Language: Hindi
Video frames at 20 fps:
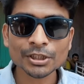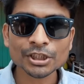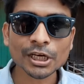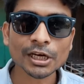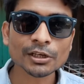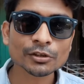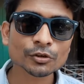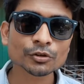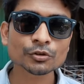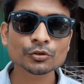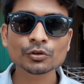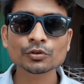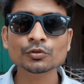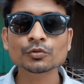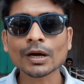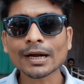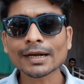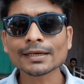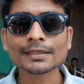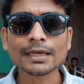नमस्कार
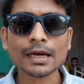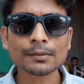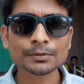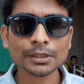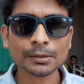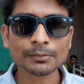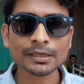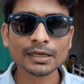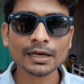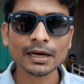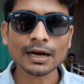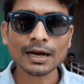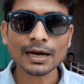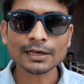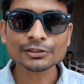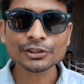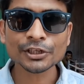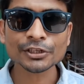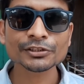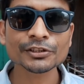दोस्तों स्वागत है आप सभी का
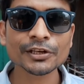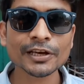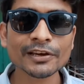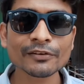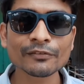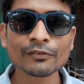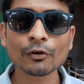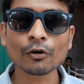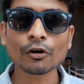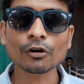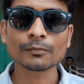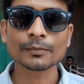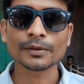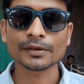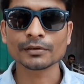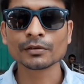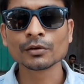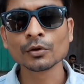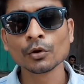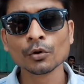आज के इस नए ब्लॉग
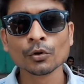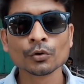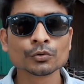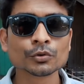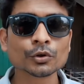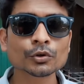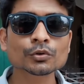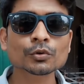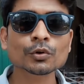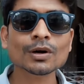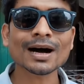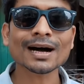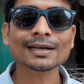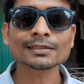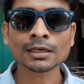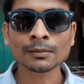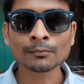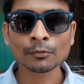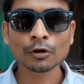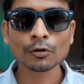में दोस्तों
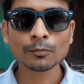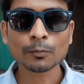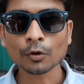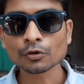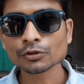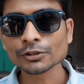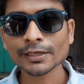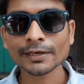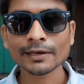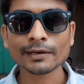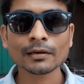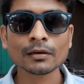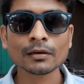आज हम लोग पहुँचे